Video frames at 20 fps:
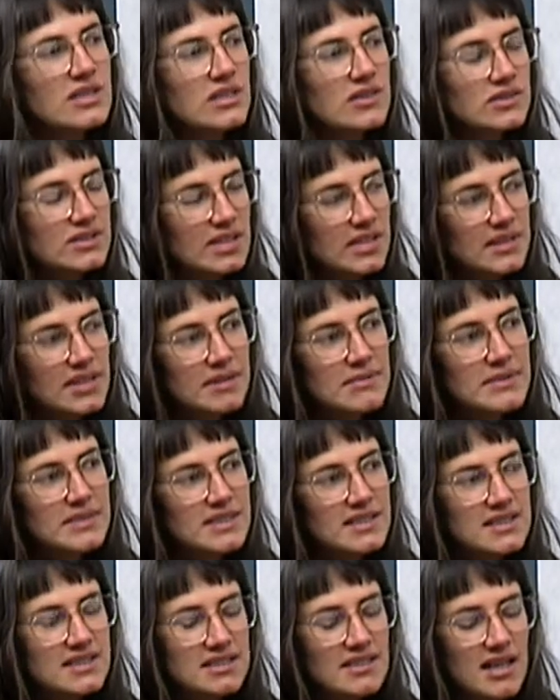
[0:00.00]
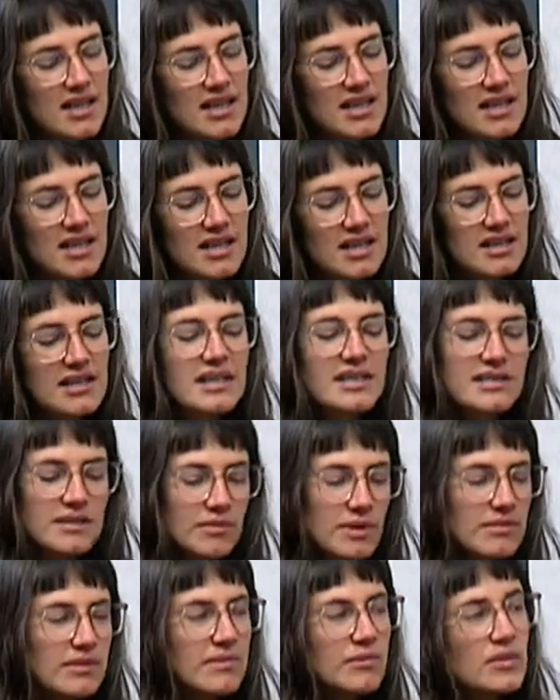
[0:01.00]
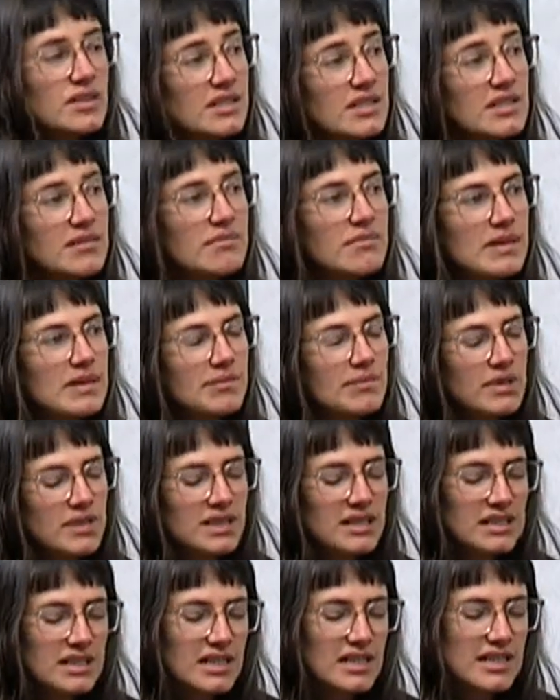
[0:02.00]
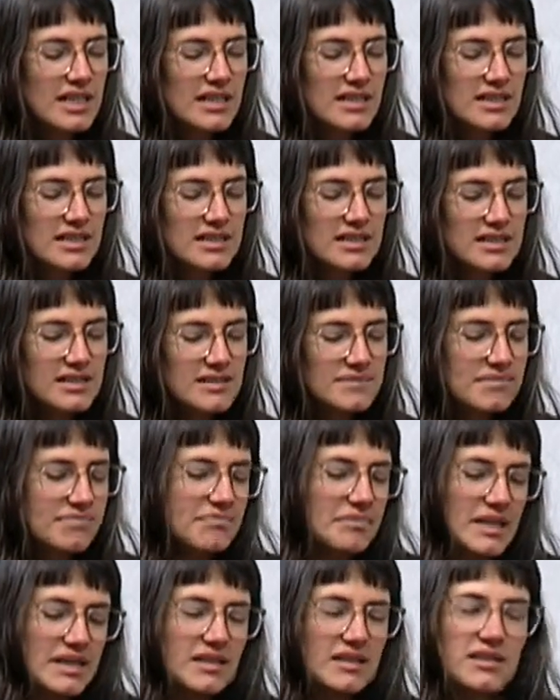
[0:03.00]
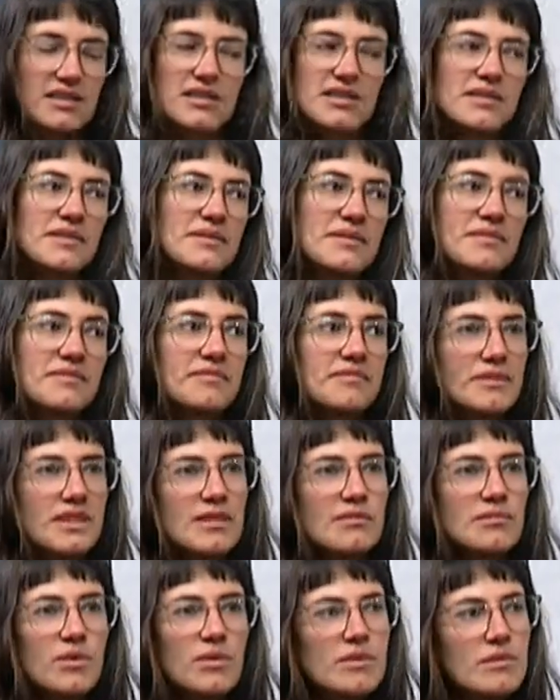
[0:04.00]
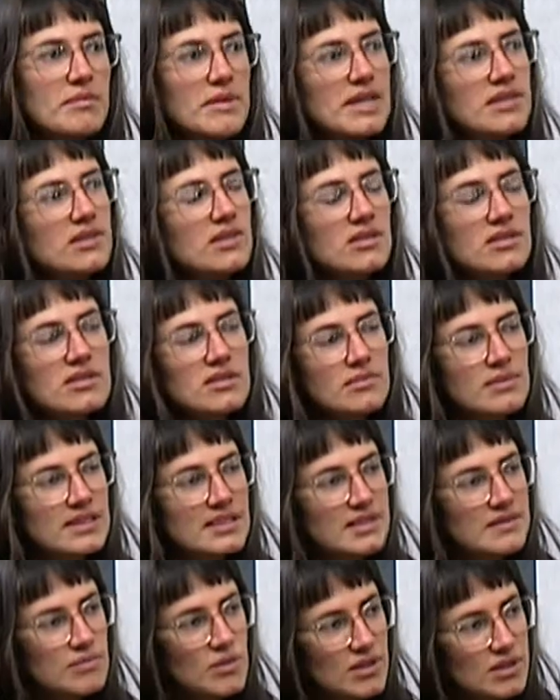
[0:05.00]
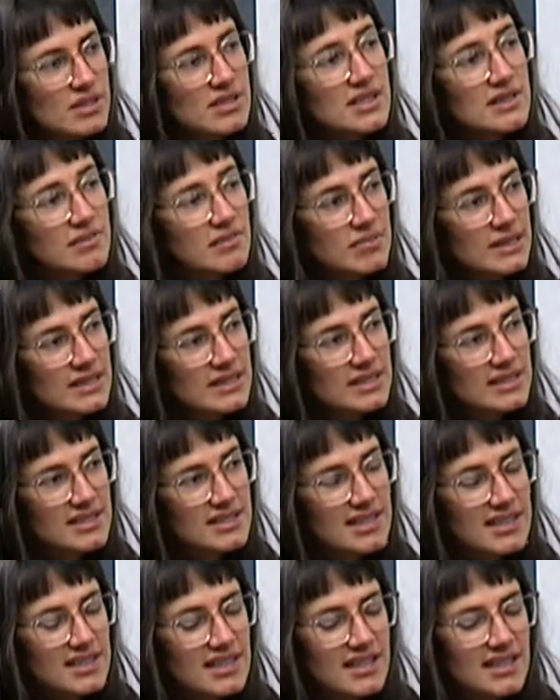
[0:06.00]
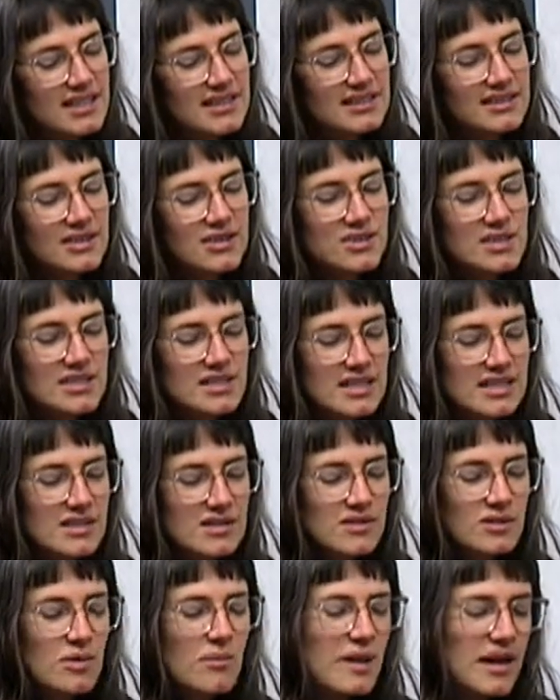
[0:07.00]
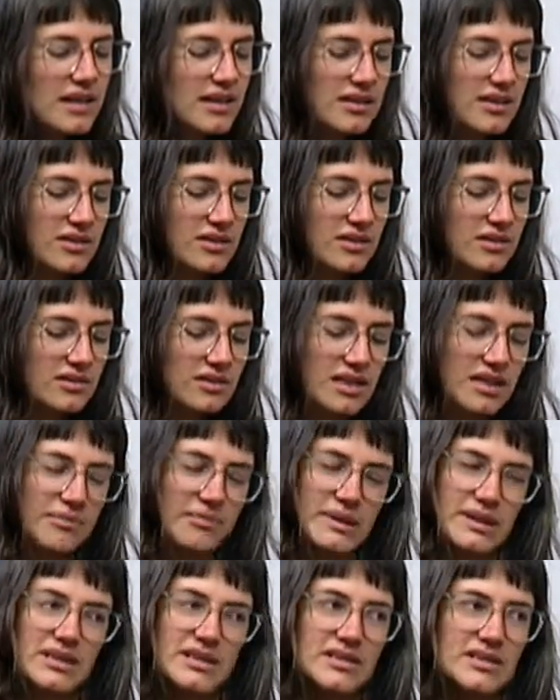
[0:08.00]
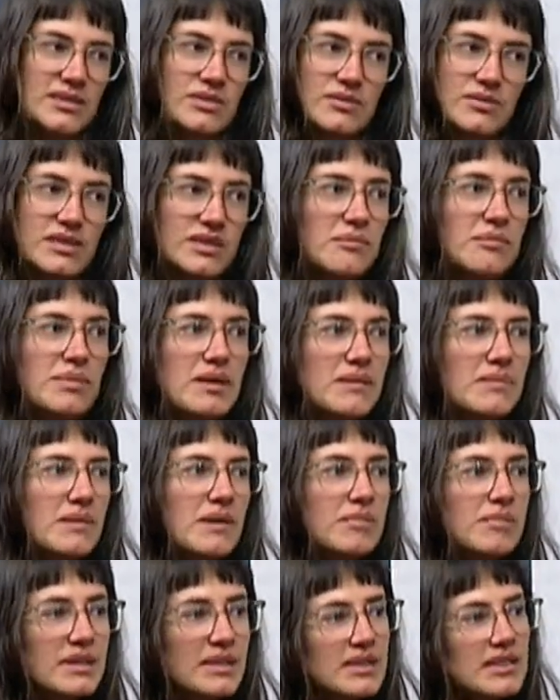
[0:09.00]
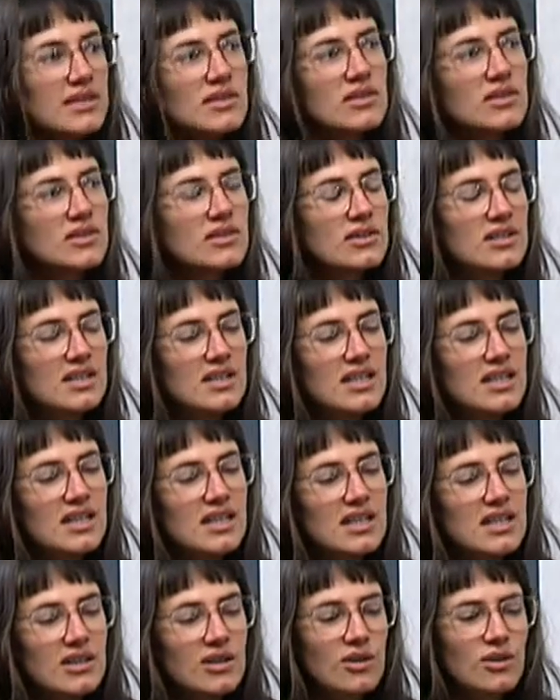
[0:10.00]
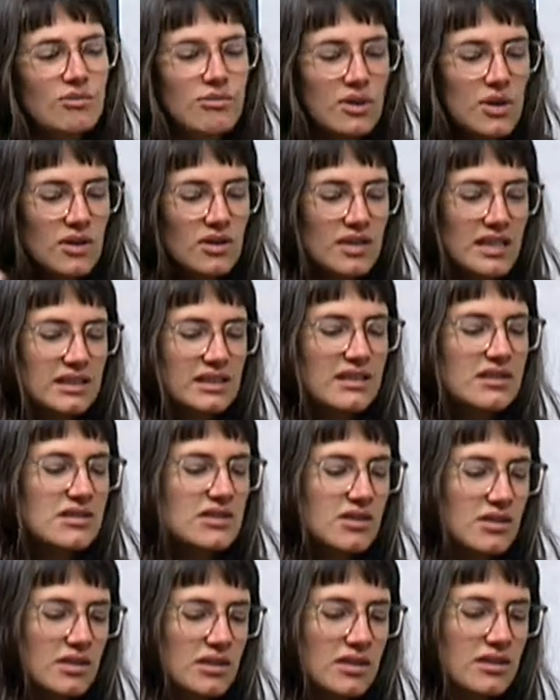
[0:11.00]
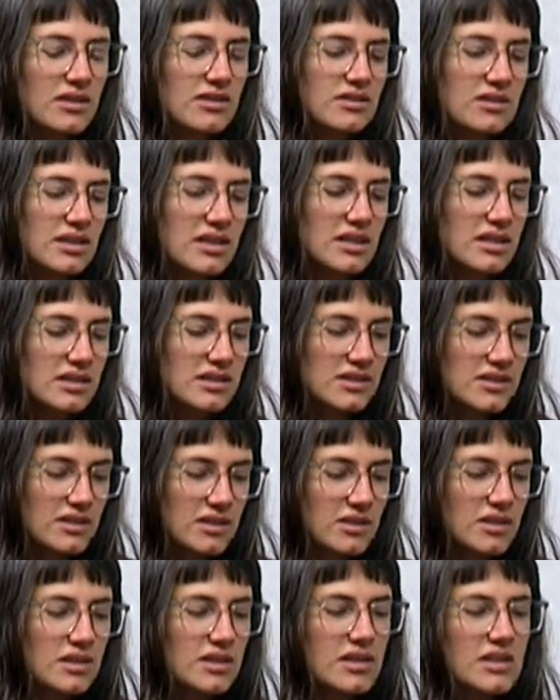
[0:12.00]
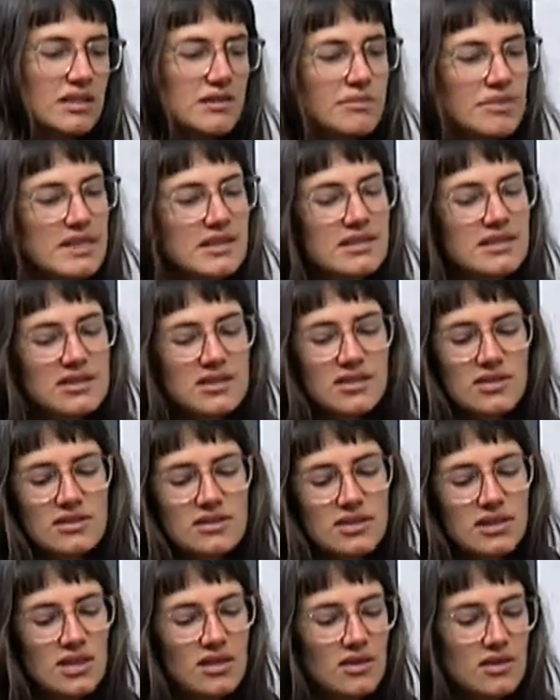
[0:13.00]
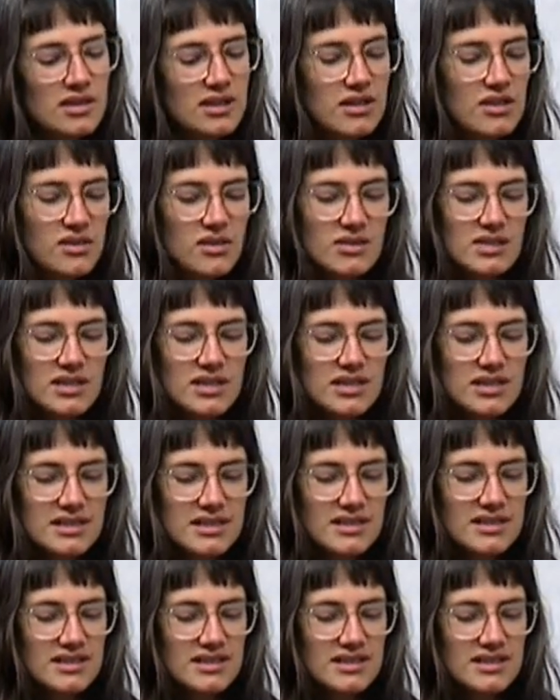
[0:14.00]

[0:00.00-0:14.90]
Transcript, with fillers: a los diagramas, y de ahí se vuelve muy simple, porque en realidad es partir de, movimientos y dobleces muy simples. Entonces eso es lo mágico, ¿no? que a partir de un simple papelito, con un poco de atención y concentración y precisión, se logran cosas